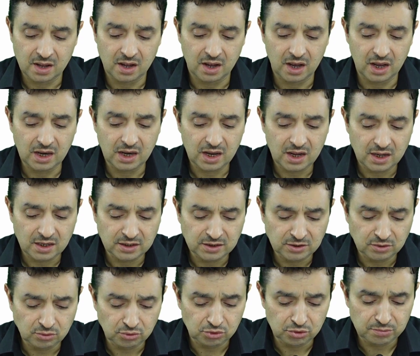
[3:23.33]

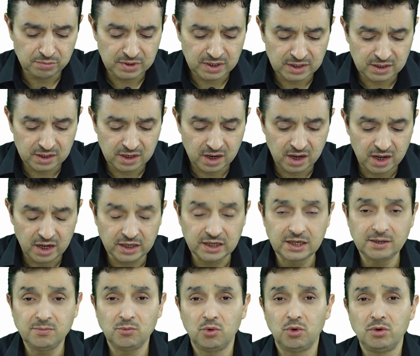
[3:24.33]
Allah'ın hükümlerinin
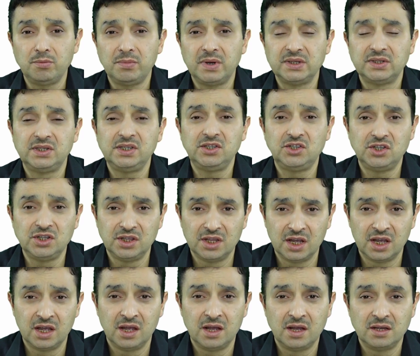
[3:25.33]
hakim olması için
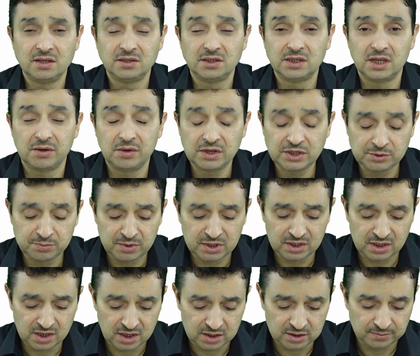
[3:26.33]
de
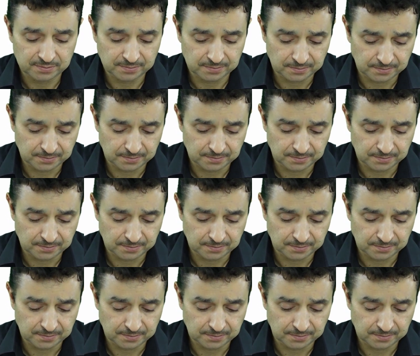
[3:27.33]
savaşmadılar.